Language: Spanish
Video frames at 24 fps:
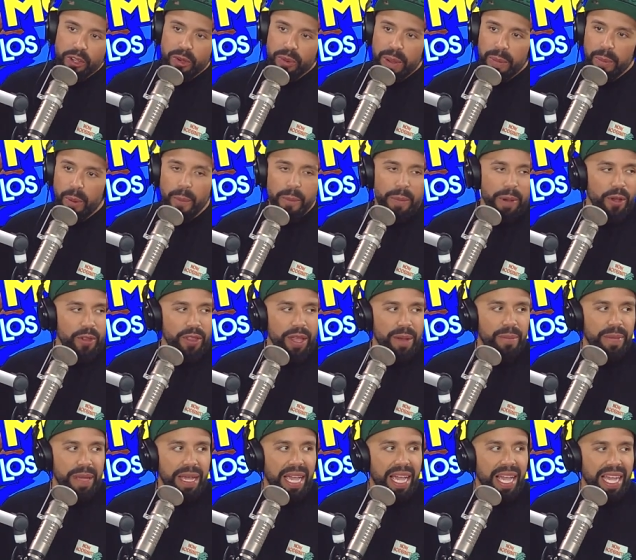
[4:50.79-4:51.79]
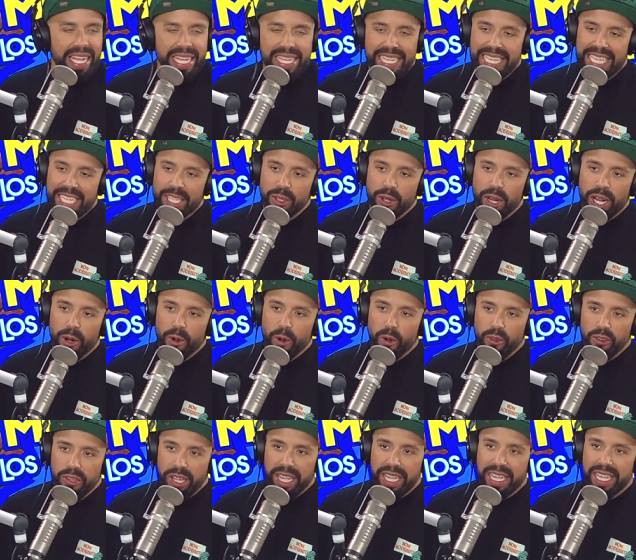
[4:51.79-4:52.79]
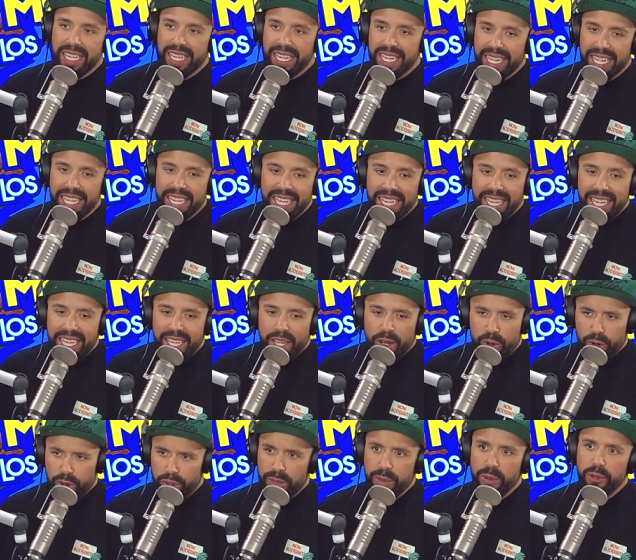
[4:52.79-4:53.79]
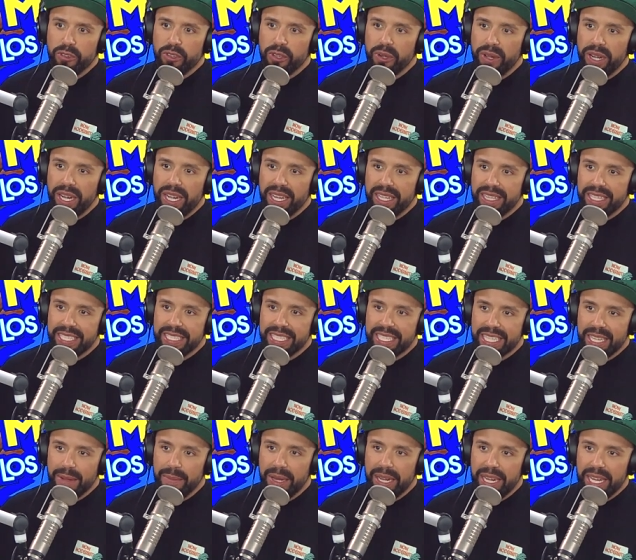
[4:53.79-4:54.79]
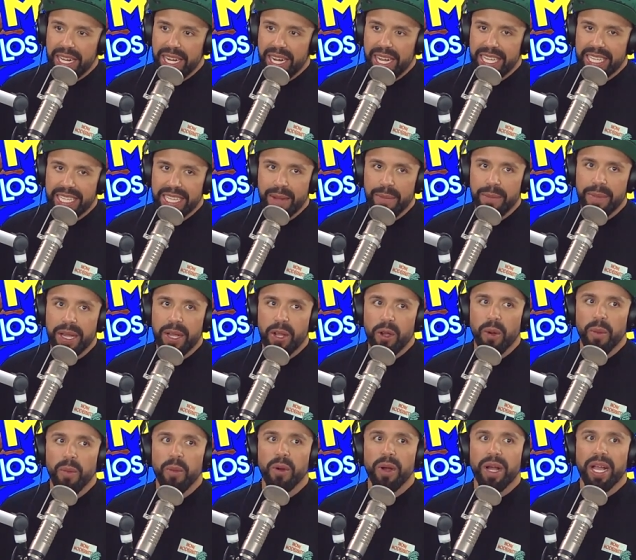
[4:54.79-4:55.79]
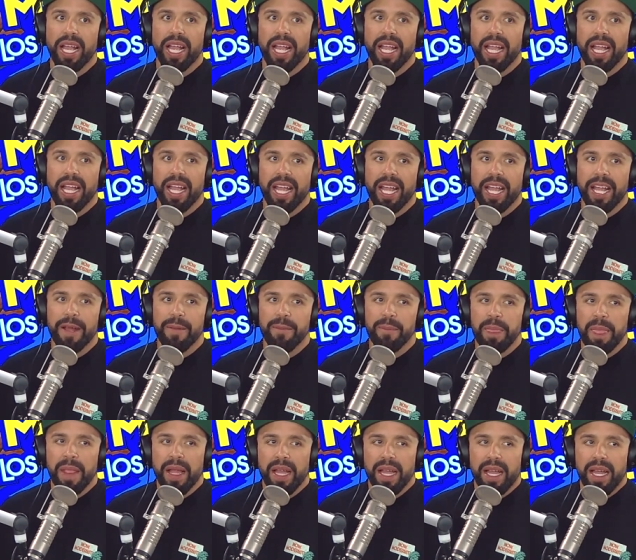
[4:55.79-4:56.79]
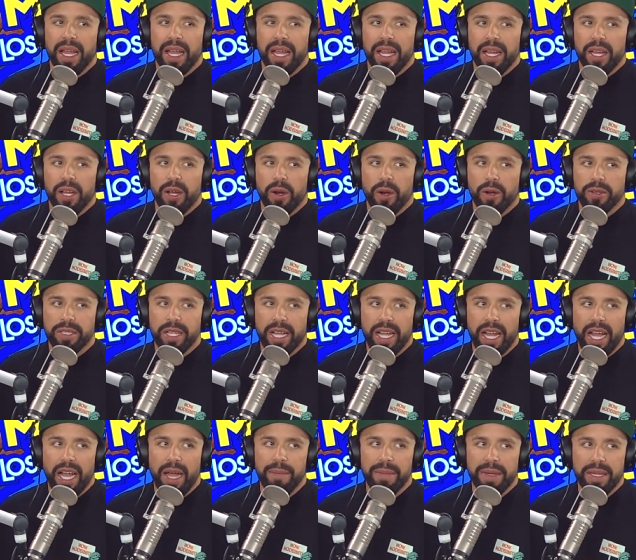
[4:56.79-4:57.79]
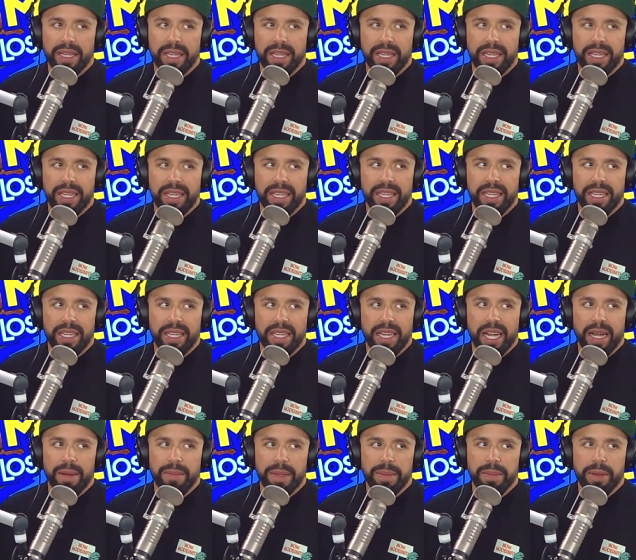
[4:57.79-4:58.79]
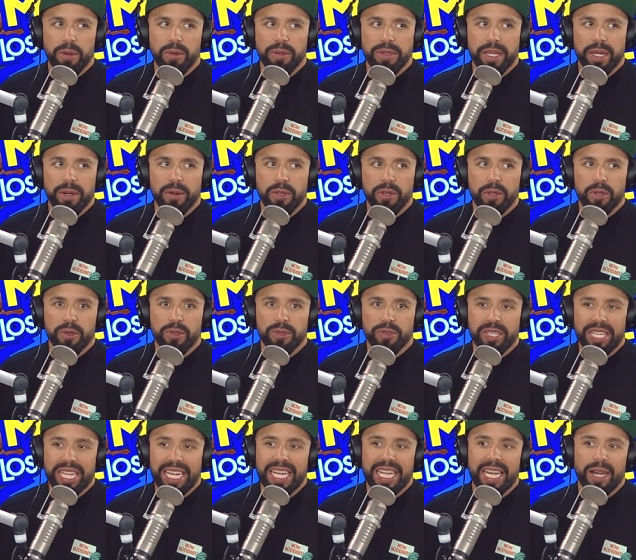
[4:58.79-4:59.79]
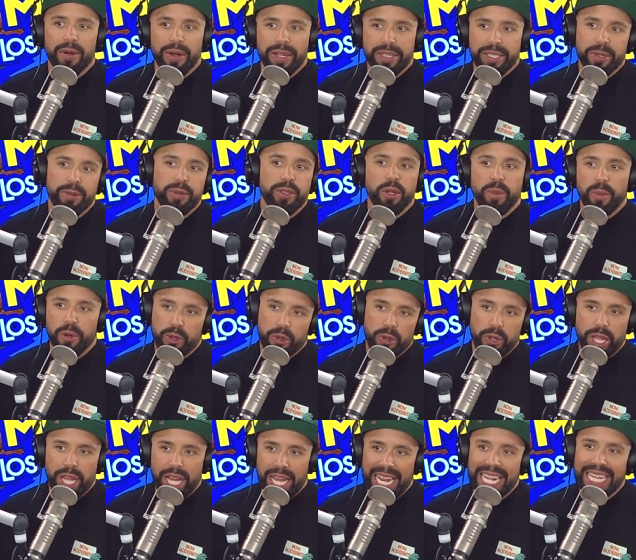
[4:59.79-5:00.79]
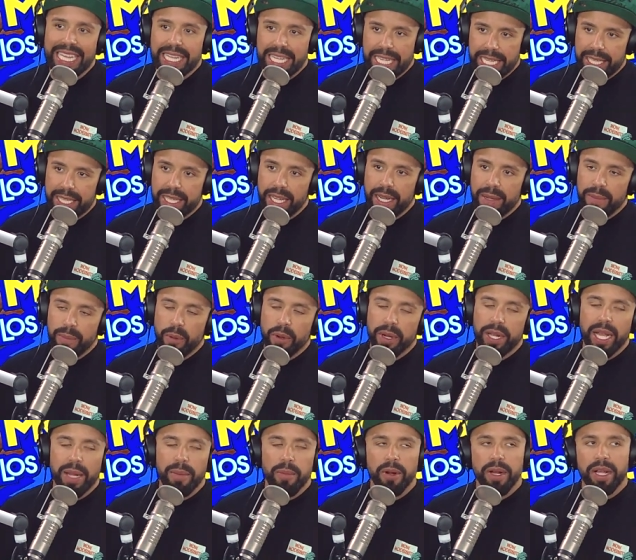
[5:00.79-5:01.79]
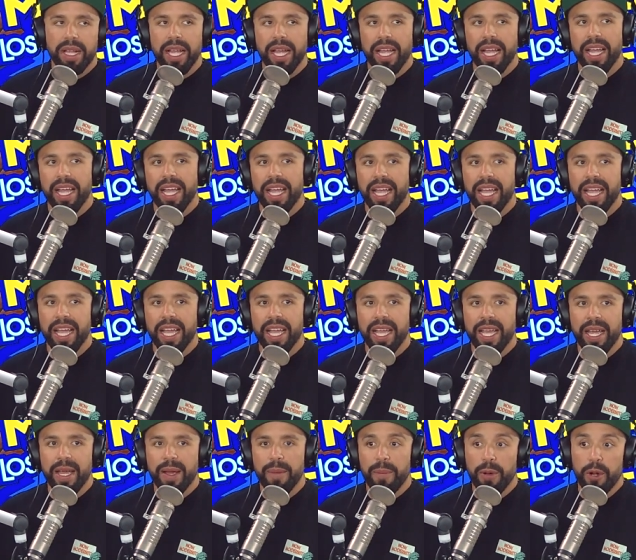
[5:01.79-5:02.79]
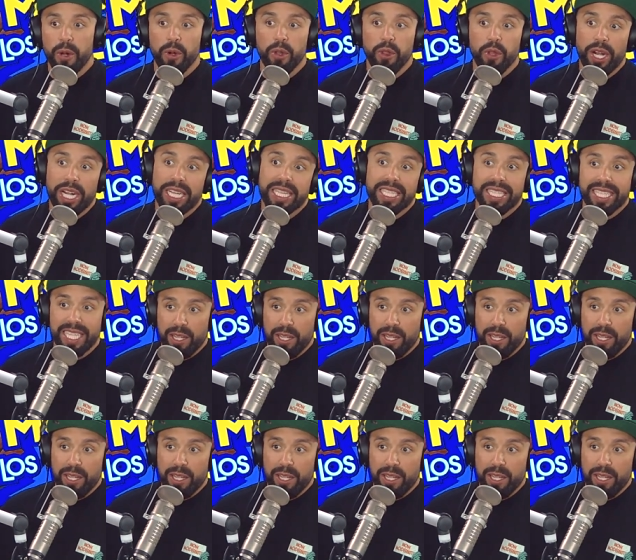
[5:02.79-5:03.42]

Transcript: me pompeo también y toda la cosa y uno se emociona de cierta manera y también como que o sea, a mí, a mí me gusta cuando se le da una segunda oportunidad al artista. ¿Por qué? Porque, pero cuando el artista es